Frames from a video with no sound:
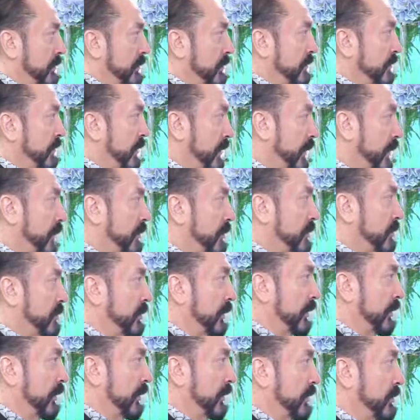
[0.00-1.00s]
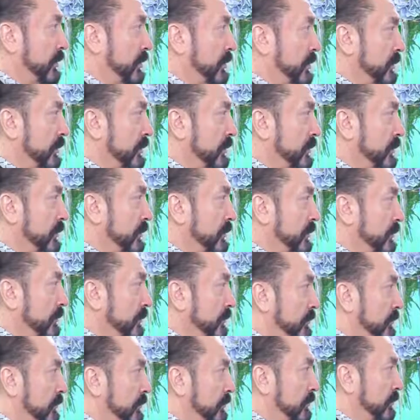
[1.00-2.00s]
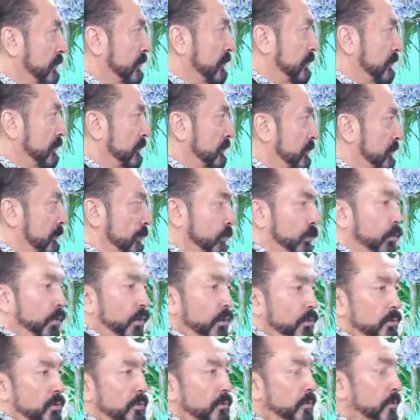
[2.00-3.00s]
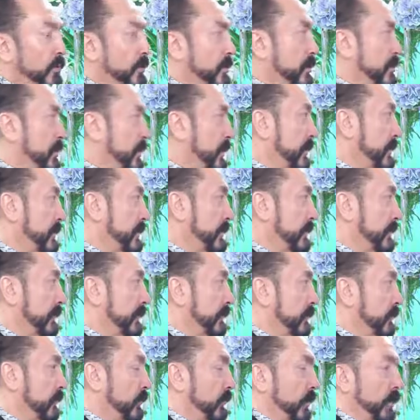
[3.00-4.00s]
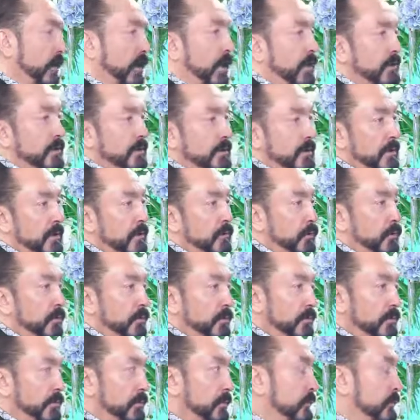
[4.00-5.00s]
ve kardeş hale getireceğiz. Bu oyunu bozacağız. Kan istemiyoruz.